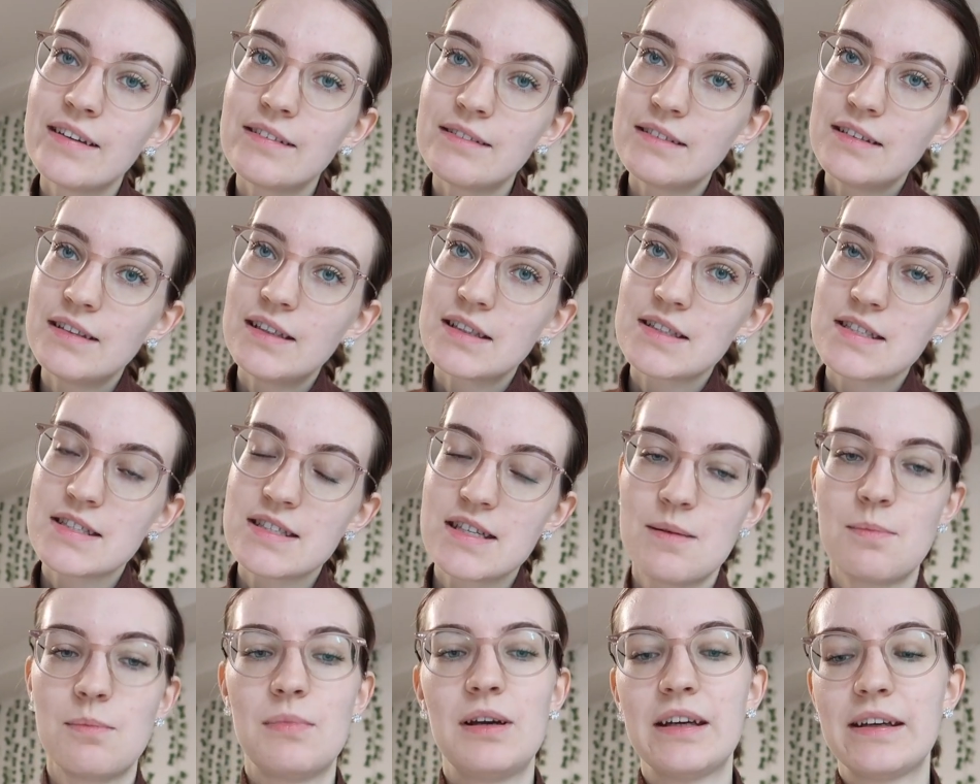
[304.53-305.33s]
die jetzt
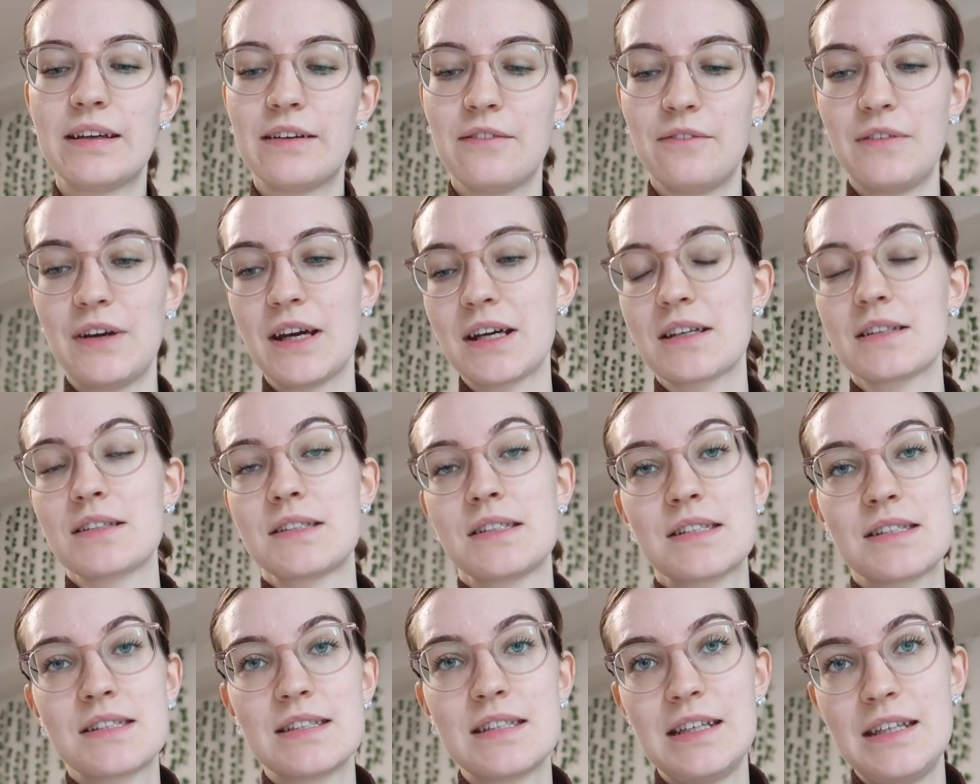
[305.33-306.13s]
nämlich
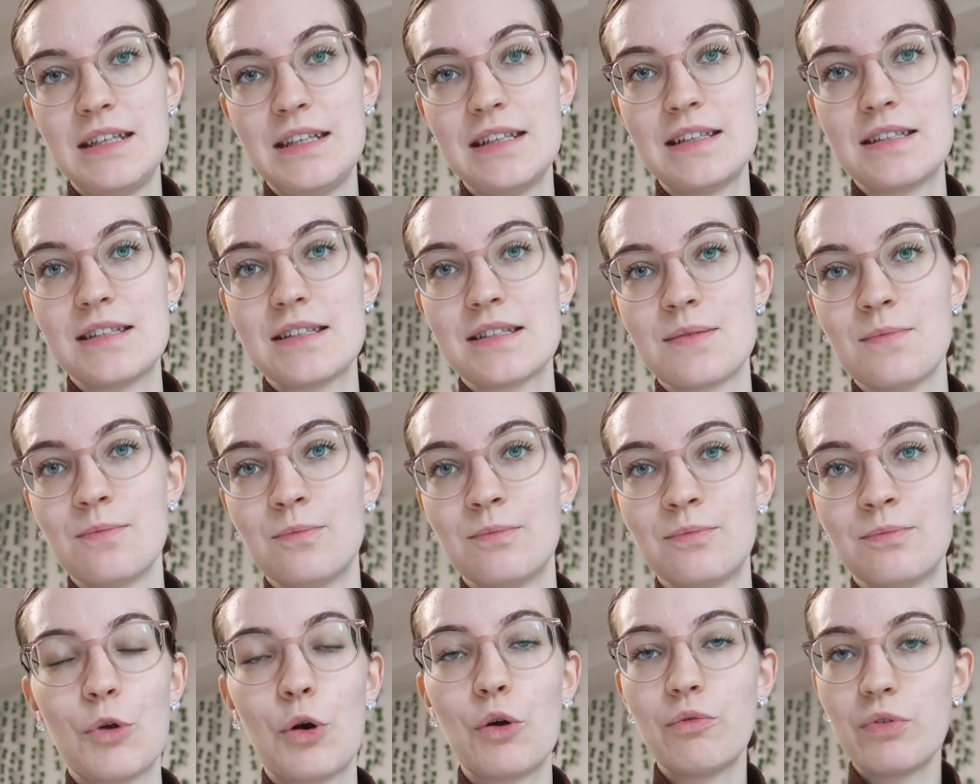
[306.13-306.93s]
wegzieht.
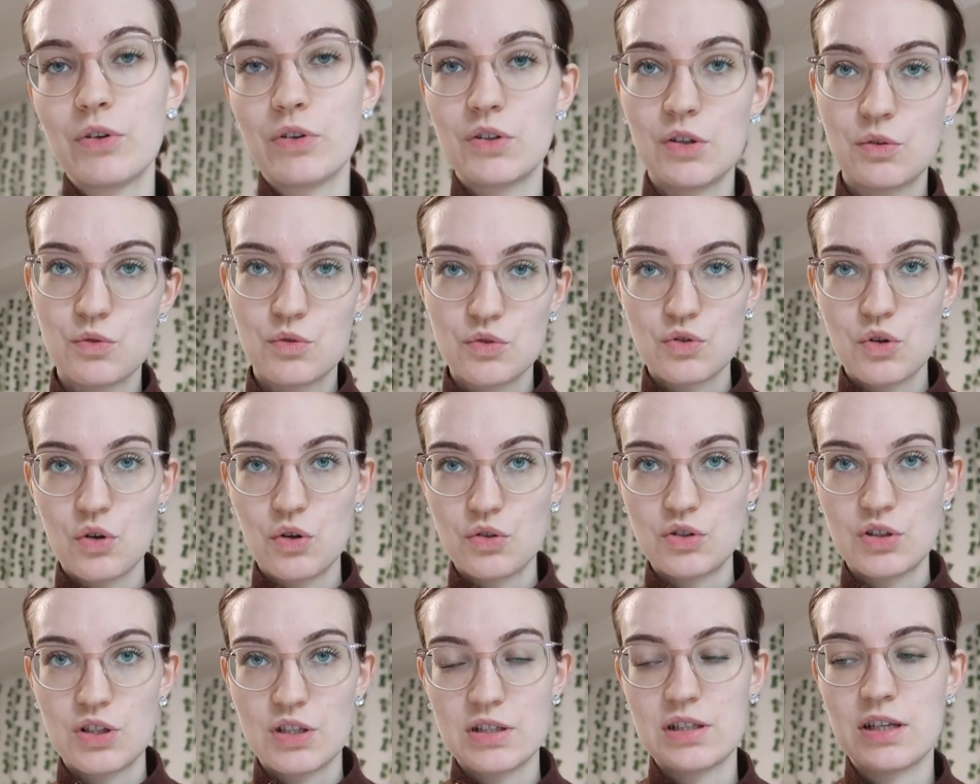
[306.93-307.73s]
Und wir sehen uns
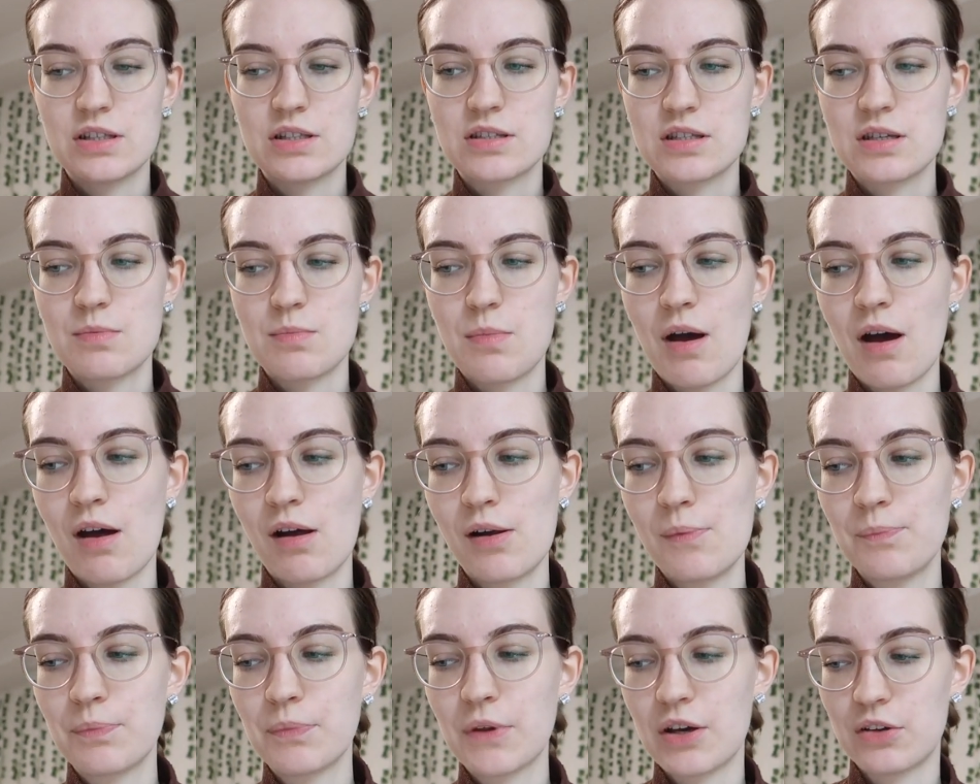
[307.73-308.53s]
heute das letzte
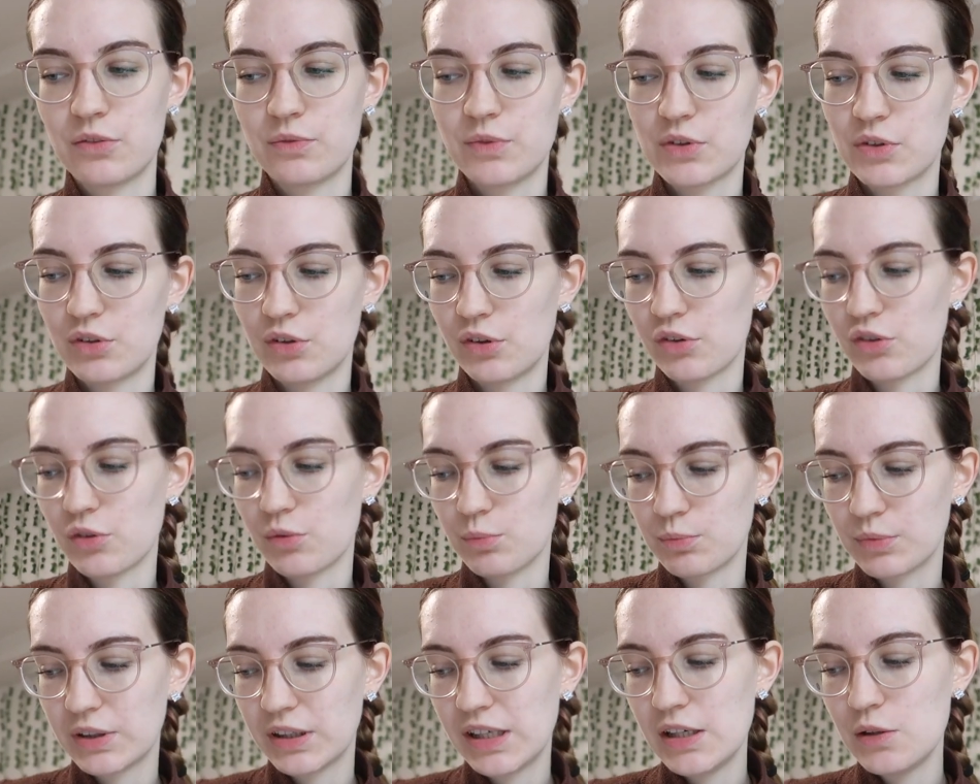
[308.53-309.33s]
Mal. Also wir sind jetzt
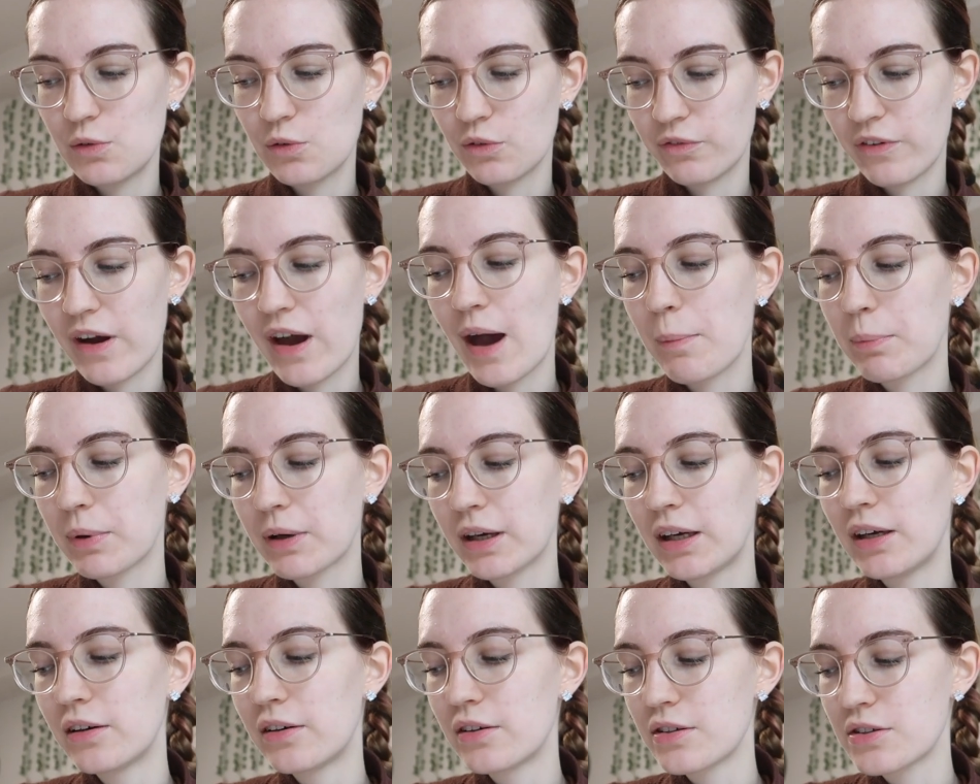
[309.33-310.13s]
zum Kino
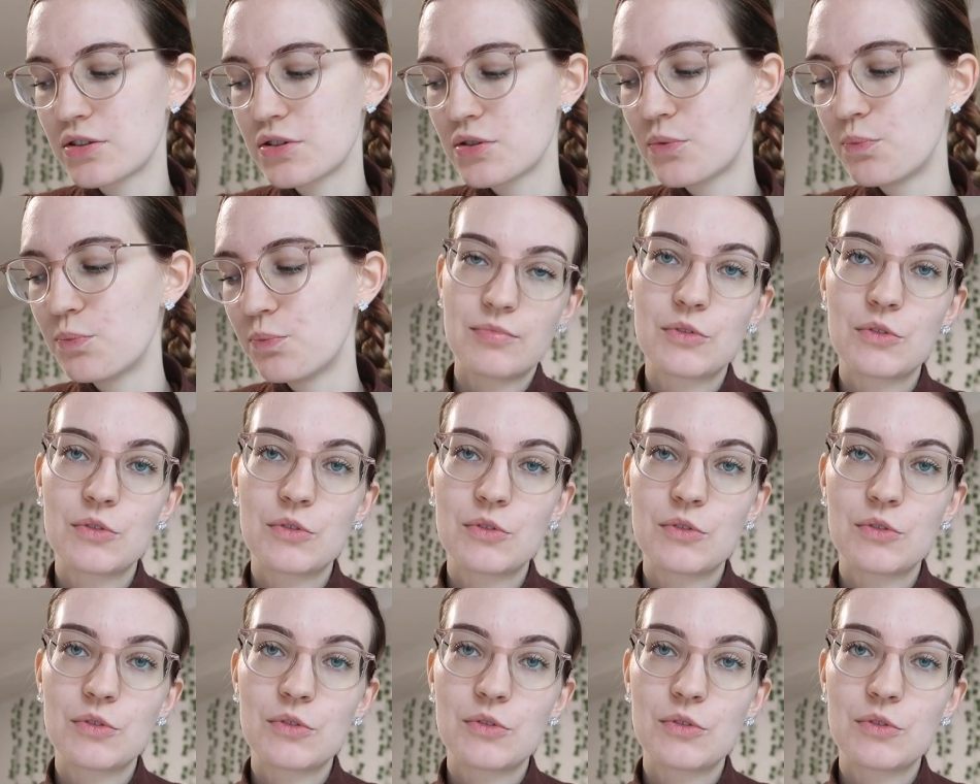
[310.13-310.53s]
verabredet.